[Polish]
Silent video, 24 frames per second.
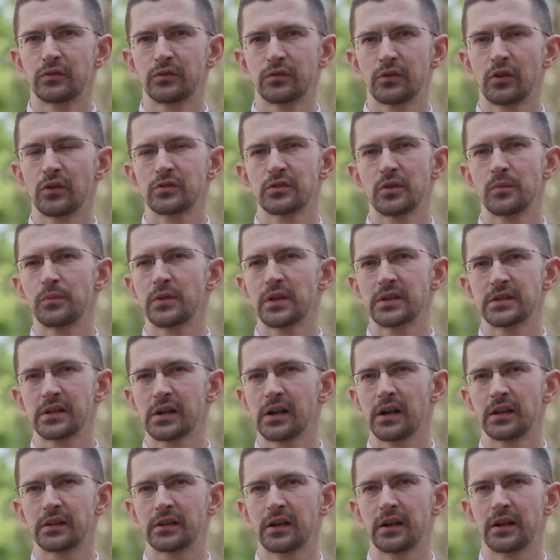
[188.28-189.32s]
To osobna
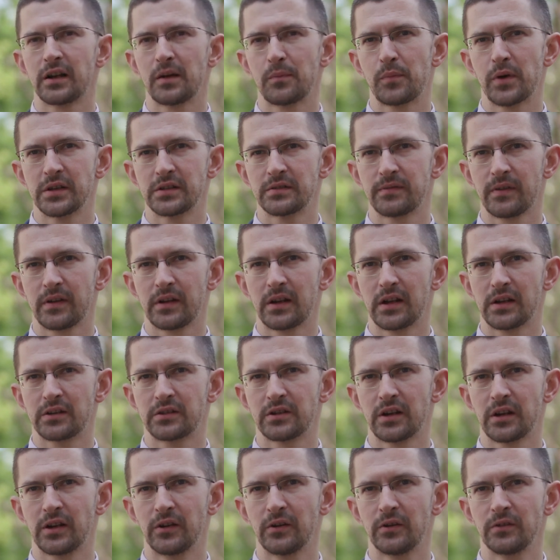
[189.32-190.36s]
zagadka dla państwa
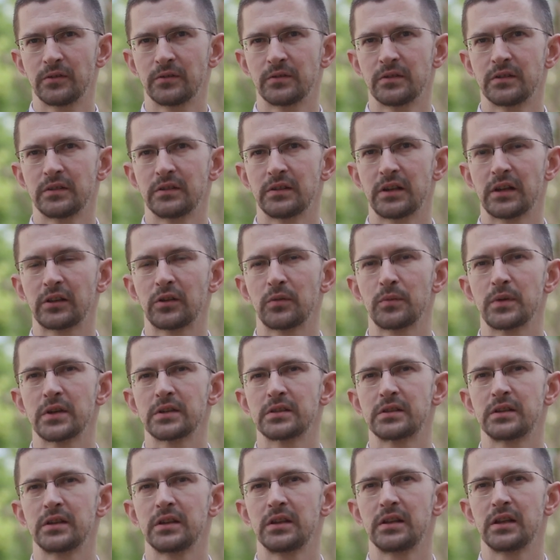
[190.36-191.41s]
dlaczego.
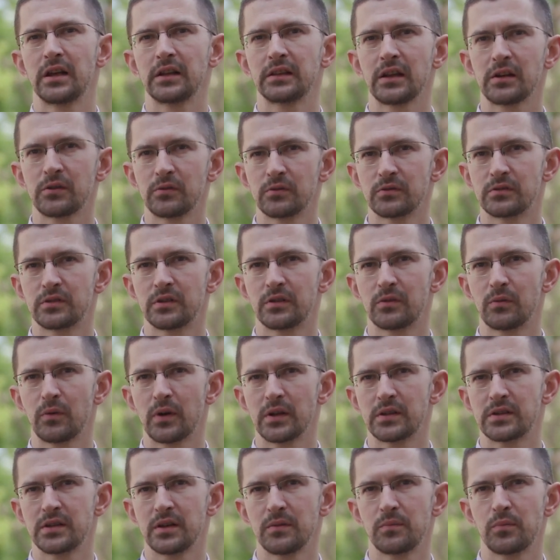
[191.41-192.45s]
Natomiast i na taką
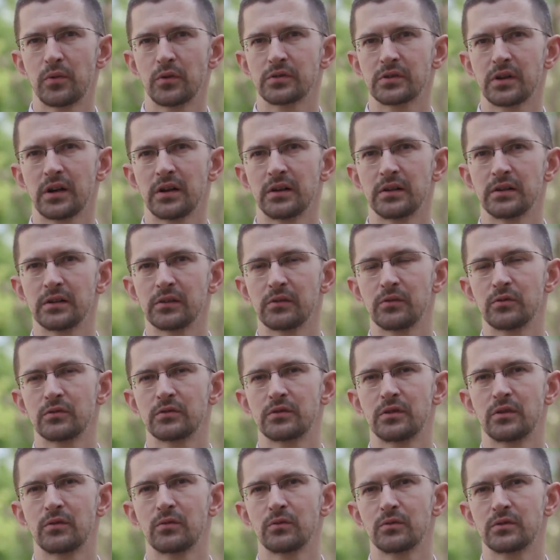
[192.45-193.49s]
sytuację polska
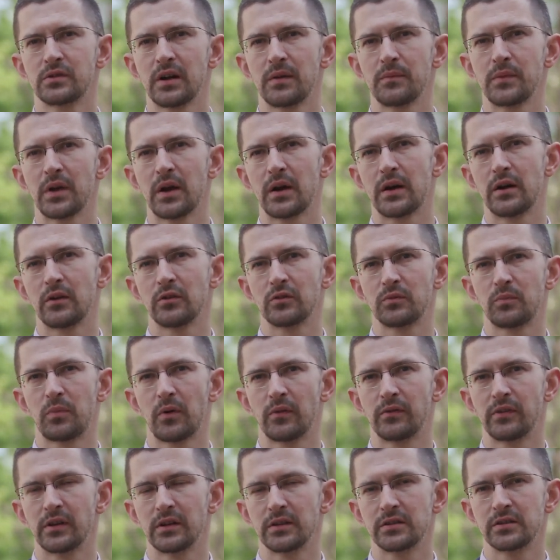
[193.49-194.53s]
konstytucja miała
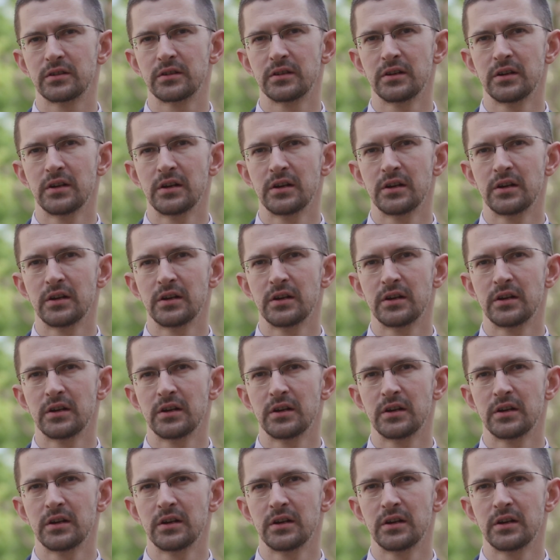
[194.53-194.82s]
odpowiedź.